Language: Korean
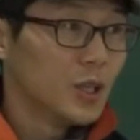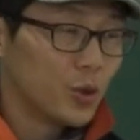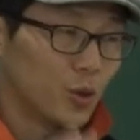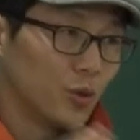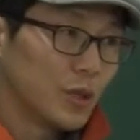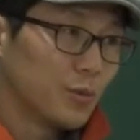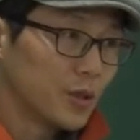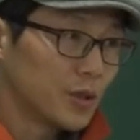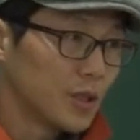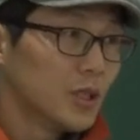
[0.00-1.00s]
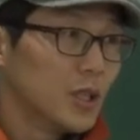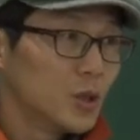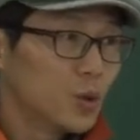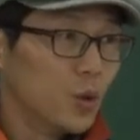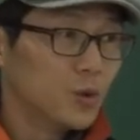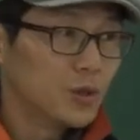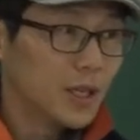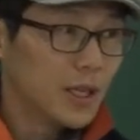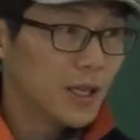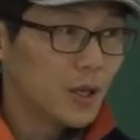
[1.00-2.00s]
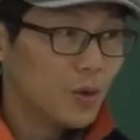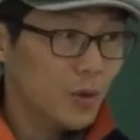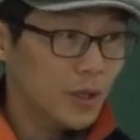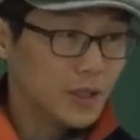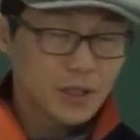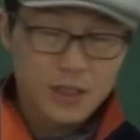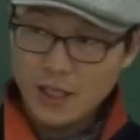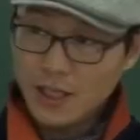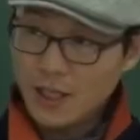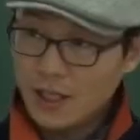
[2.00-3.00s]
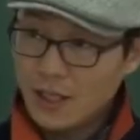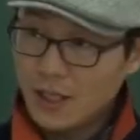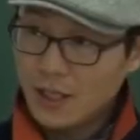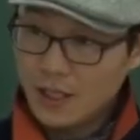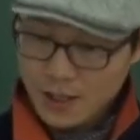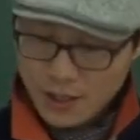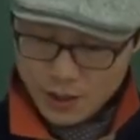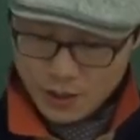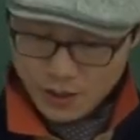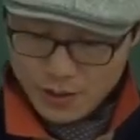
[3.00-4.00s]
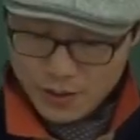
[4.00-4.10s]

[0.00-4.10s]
조동사 플러스 동사의 원형이다. 알겠죠?